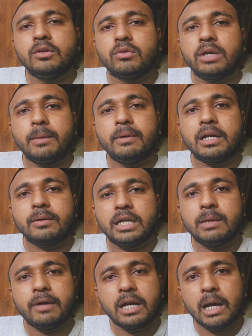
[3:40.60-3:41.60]
তো এবার
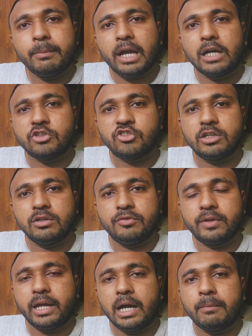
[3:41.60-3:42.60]
এবার আমি আসছি
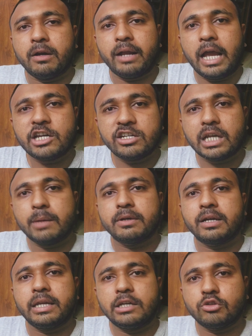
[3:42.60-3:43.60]
ফিরে আমার অ্যাকশন
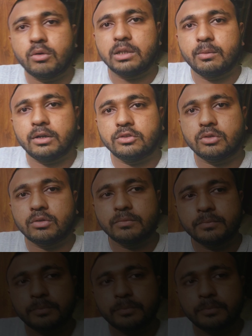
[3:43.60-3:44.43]
ক্যামেরা নিয়ে কিছু কথা বলার জন্য